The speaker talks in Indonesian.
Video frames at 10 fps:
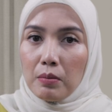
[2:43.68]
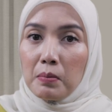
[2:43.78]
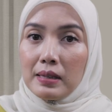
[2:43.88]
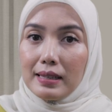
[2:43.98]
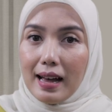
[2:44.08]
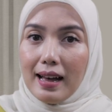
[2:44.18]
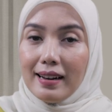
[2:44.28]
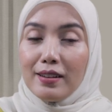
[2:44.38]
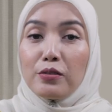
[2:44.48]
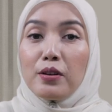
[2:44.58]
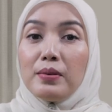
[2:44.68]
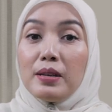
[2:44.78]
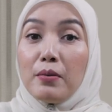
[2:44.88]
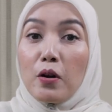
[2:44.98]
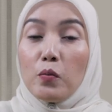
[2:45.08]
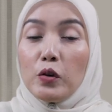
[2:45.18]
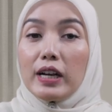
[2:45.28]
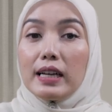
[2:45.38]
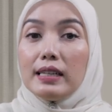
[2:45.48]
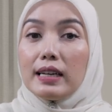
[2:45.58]
lebih besar, yang sudah bisa
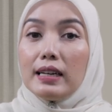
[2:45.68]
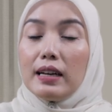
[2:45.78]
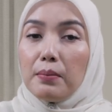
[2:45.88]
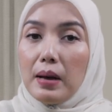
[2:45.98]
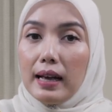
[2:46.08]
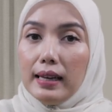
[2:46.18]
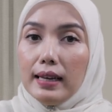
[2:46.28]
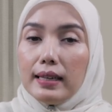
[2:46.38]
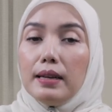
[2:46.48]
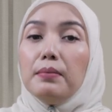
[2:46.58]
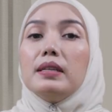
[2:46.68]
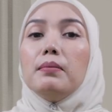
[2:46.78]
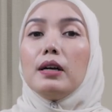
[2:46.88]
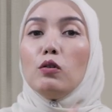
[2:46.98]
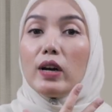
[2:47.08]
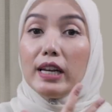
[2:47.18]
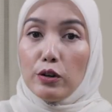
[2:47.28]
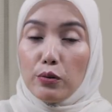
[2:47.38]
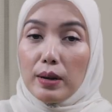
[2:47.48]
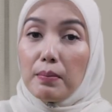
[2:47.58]
mengkomunikasikan dengan baik, dia bisa mengeluhkan
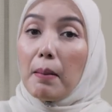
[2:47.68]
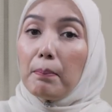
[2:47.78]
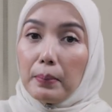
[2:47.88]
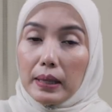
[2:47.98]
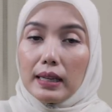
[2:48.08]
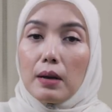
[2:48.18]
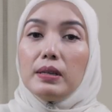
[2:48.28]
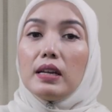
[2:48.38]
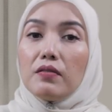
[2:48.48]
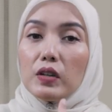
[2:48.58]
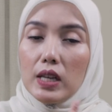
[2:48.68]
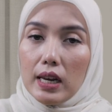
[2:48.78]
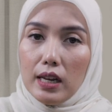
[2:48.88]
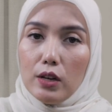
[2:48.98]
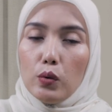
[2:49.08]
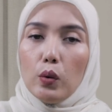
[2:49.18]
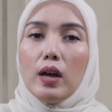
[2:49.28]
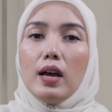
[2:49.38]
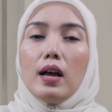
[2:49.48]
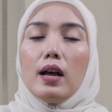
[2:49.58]
hidungnya mampet, nggak bisa nafas dari hidung.
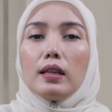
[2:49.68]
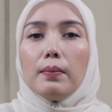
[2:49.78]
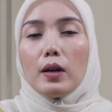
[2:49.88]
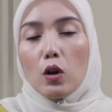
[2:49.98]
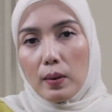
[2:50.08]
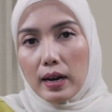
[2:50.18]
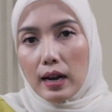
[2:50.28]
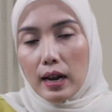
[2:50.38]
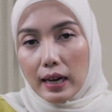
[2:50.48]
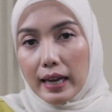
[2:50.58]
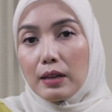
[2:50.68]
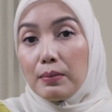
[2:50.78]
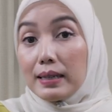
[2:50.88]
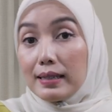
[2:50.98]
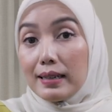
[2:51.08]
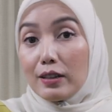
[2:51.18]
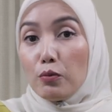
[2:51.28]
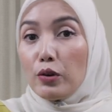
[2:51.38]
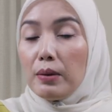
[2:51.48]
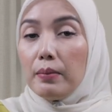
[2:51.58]
Tapi kalau pada anak-anak yang lebih kecil
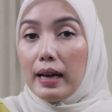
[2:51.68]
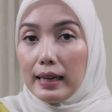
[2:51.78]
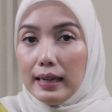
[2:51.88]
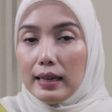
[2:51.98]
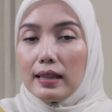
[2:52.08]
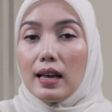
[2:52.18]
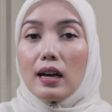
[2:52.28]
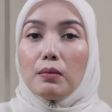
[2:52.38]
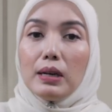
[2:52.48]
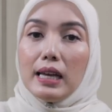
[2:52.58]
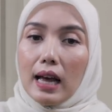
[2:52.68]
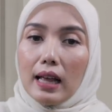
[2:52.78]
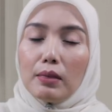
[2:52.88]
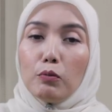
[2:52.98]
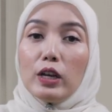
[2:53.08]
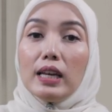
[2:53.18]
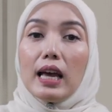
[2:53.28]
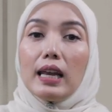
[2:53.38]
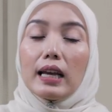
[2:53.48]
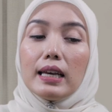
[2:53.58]
atau mungkin bayi, kita akan melihat mungkin
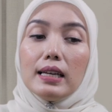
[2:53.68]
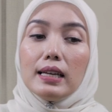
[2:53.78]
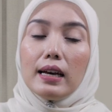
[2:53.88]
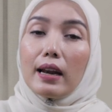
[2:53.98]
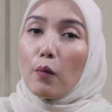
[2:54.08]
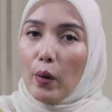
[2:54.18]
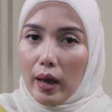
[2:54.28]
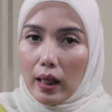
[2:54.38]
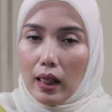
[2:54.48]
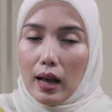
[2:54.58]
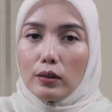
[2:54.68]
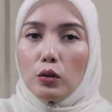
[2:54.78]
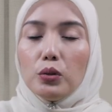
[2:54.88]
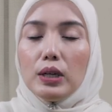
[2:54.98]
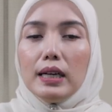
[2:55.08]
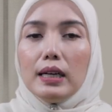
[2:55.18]
anaknya rewel atau